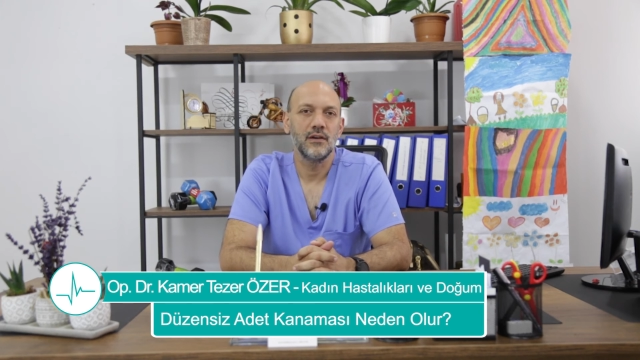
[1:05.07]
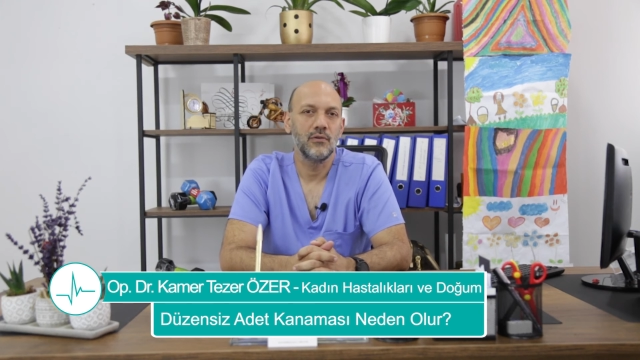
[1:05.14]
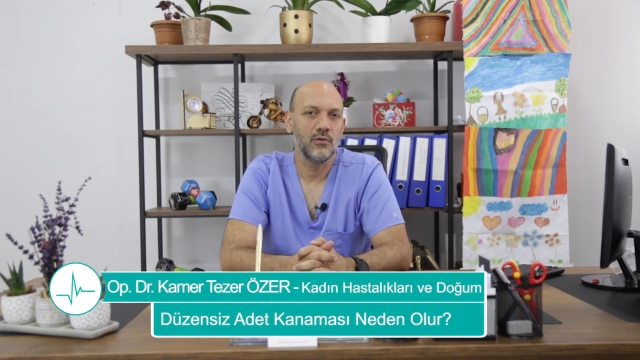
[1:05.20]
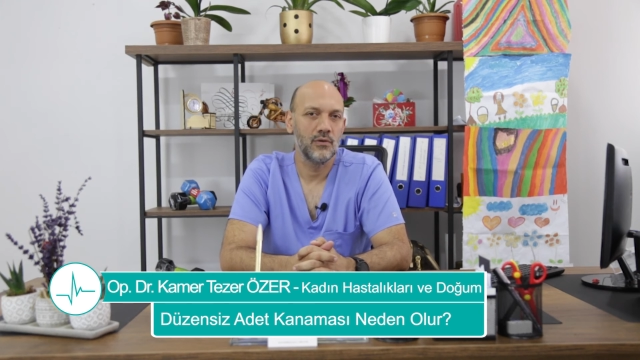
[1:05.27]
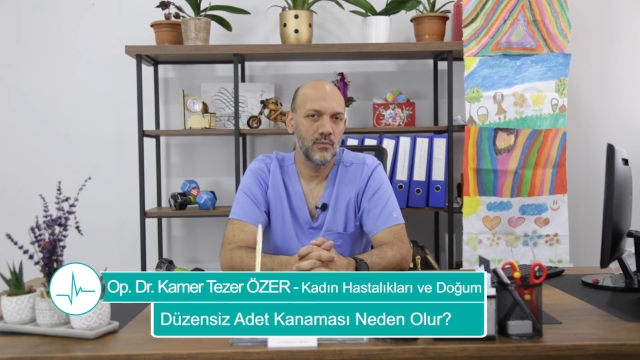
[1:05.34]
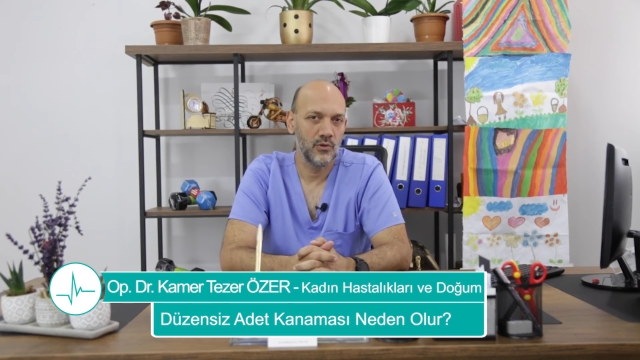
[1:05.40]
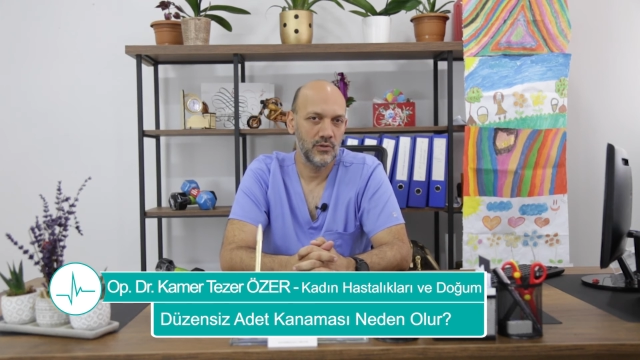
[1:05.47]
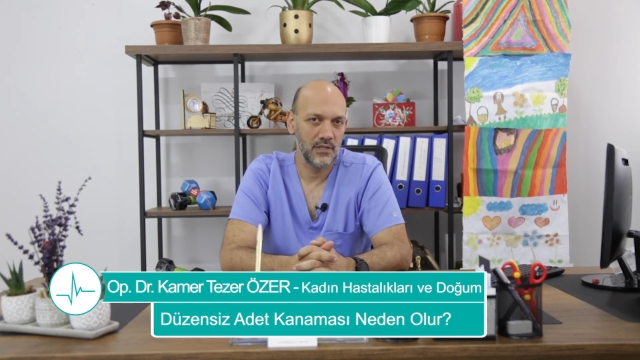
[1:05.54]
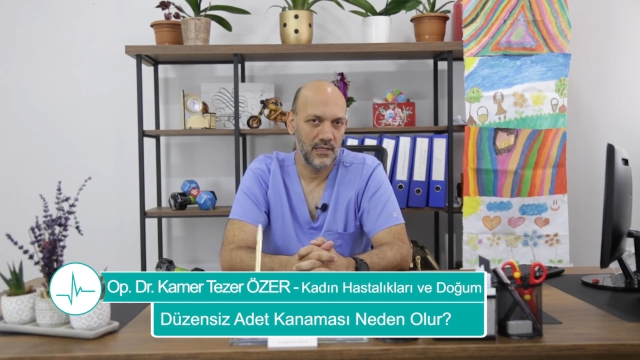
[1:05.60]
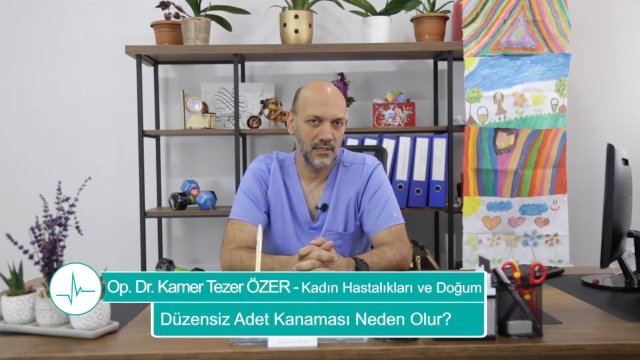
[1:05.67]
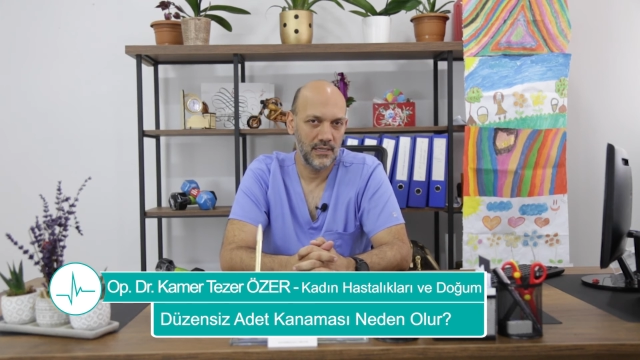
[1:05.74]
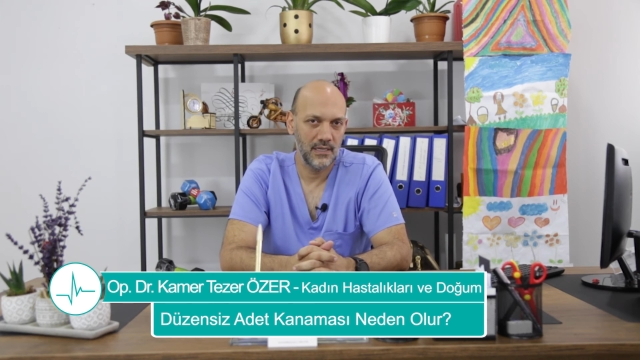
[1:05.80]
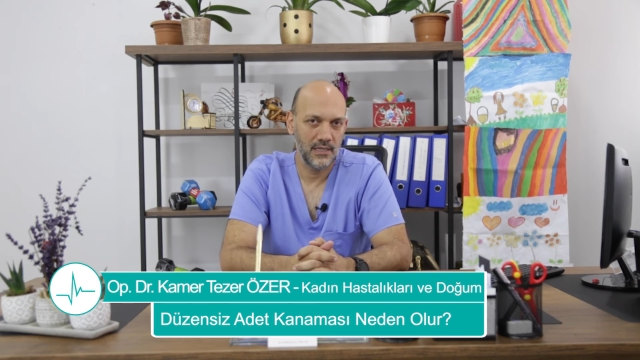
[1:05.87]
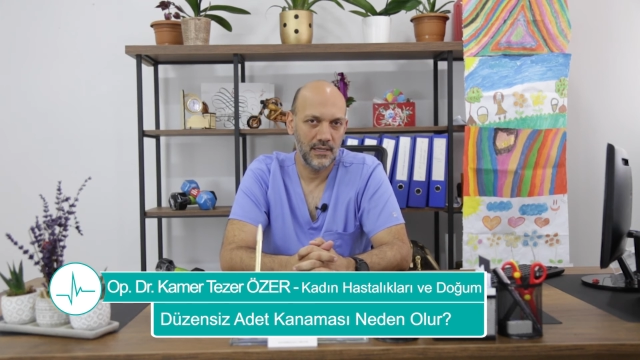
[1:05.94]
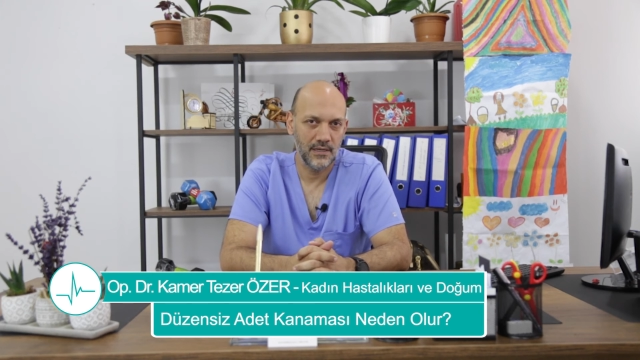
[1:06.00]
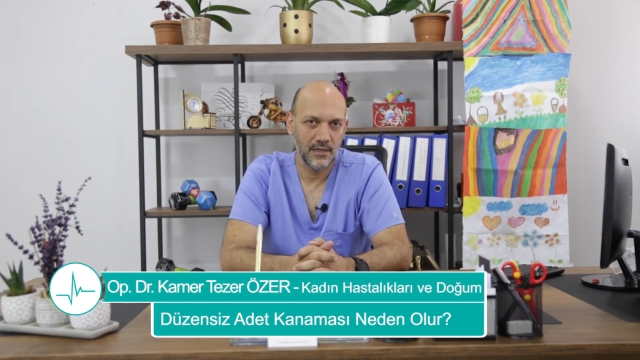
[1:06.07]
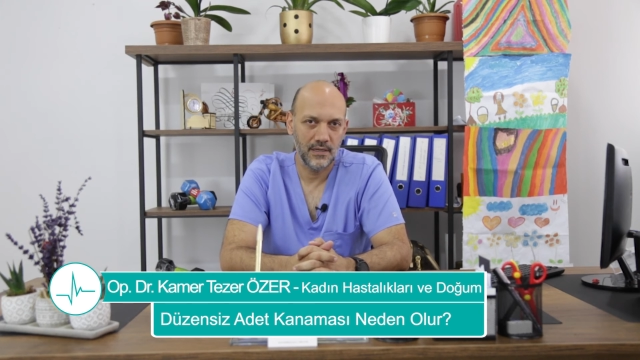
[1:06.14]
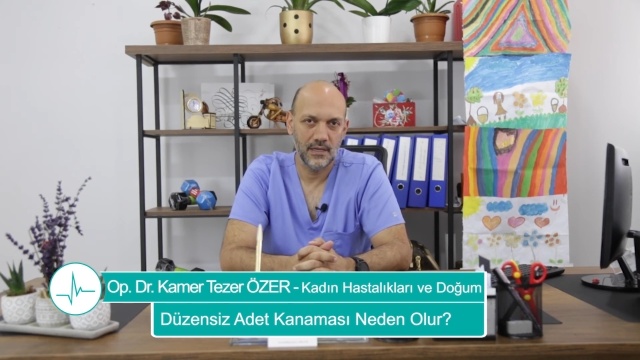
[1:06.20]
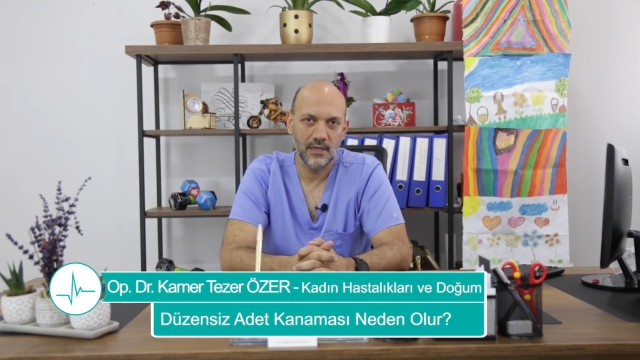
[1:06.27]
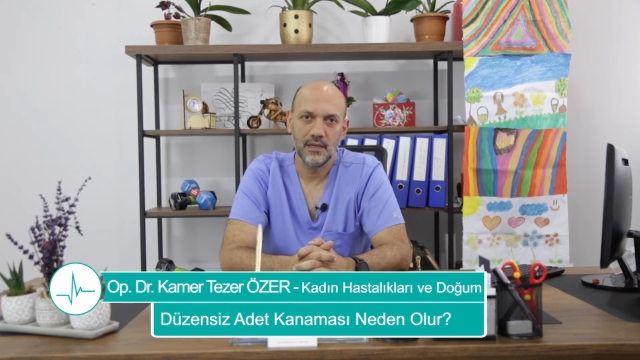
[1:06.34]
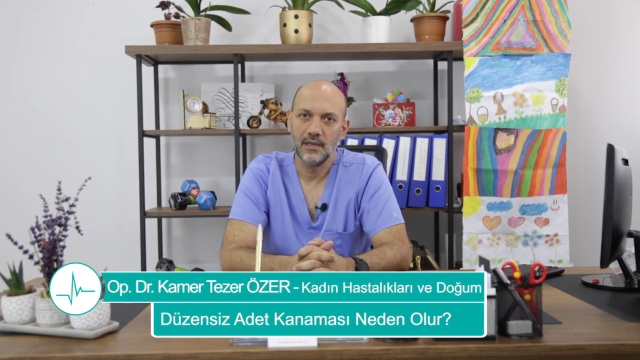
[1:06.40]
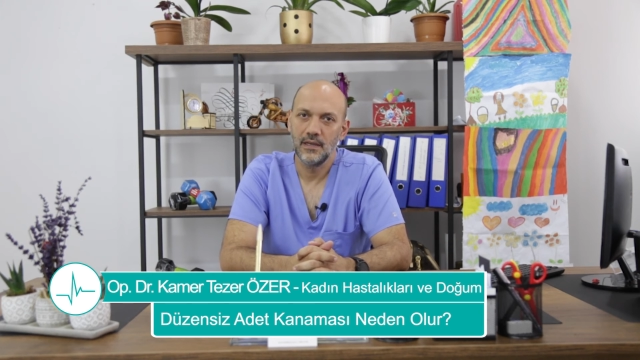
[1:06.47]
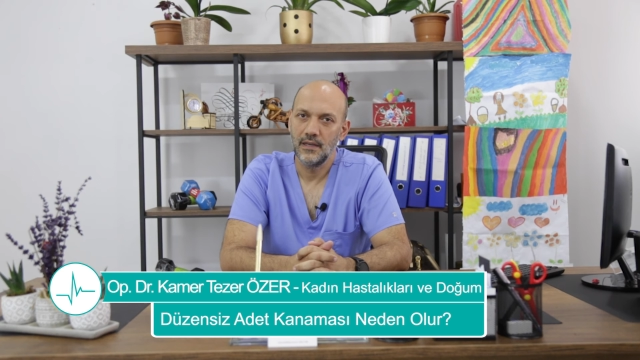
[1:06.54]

hormon tetkiklerini